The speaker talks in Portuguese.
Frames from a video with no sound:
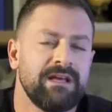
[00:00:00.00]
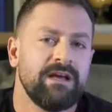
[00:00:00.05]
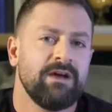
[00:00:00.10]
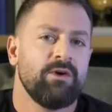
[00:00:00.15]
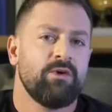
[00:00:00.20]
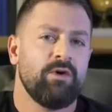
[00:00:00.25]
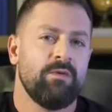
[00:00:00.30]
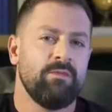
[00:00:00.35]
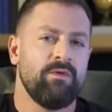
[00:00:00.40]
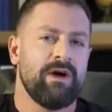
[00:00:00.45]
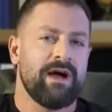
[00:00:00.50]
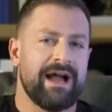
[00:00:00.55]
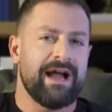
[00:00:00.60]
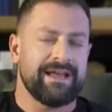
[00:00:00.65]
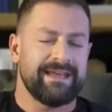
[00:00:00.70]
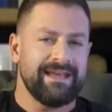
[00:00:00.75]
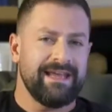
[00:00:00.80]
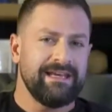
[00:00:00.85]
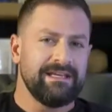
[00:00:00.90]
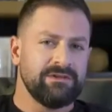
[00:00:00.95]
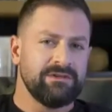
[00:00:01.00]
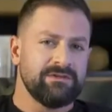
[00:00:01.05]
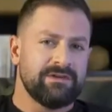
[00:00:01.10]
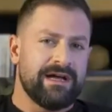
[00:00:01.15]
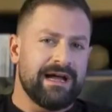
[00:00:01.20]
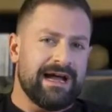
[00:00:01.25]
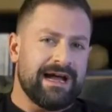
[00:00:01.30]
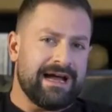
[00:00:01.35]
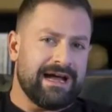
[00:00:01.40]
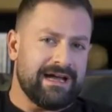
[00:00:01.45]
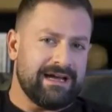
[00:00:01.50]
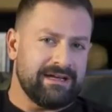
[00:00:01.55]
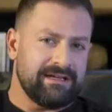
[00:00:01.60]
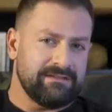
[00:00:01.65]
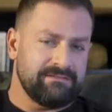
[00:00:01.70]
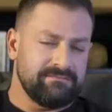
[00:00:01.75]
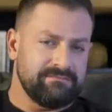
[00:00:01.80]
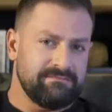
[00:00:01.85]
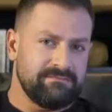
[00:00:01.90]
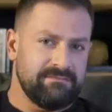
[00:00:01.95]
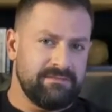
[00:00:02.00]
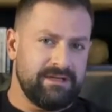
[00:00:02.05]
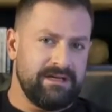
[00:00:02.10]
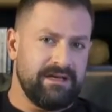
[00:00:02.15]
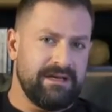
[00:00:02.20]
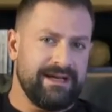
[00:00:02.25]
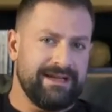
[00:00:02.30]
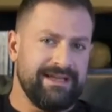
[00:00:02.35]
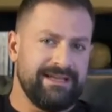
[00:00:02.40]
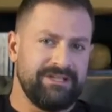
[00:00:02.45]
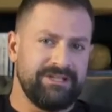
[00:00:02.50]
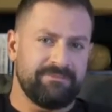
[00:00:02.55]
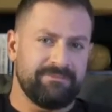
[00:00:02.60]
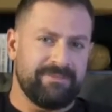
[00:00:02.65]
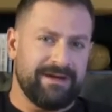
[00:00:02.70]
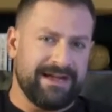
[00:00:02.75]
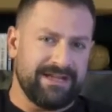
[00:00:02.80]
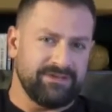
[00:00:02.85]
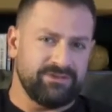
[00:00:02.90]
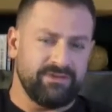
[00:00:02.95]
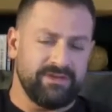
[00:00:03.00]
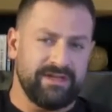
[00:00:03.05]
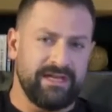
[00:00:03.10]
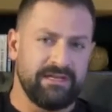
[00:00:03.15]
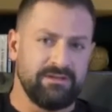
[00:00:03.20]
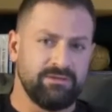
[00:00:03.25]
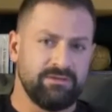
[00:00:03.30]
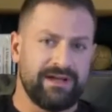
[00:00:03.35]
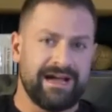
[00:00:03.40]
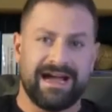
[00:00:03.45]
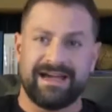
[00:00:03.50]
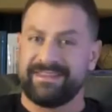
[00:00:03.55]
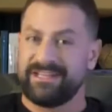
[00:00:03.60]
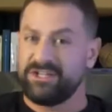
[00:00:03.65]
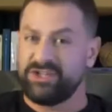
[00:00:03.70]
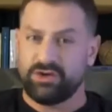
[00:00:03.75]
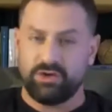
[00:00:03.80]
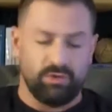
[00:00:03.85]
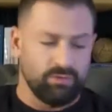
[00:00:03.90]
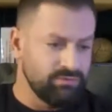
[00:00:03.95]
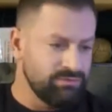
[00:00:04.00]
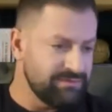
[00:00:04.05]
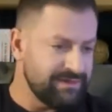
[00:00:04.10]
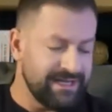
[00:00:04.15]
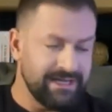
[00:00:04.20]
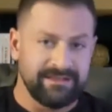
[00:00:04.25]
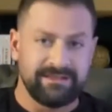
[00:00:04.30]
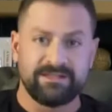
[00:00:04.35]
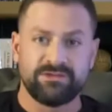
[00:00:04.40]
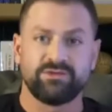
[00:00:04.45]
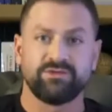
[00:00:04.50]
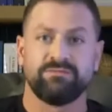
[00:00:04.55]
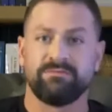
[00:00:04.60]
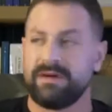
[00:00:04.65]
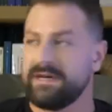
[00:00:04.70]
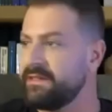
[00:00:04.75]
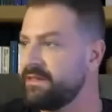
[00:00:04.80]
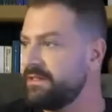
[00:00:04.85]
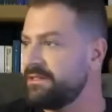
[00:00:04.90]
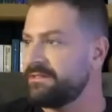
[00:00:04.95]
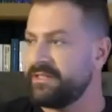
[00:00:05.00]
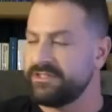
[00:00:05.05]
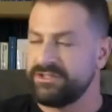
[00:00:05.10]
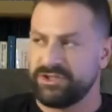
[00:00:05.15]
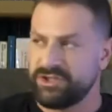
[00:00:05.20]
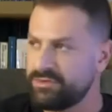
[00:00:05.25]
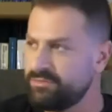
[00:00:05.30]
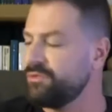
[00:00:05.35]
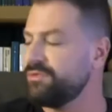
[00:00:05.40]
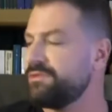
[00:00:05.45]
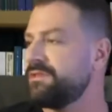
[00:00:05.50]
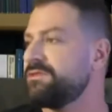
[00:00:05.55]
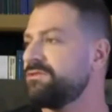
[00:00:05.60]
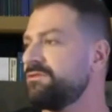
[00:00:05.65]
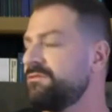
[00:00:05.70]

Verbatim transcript: como aquele lugar né, aquele espaço, aquele lugar nas contendas humanas, nas disputas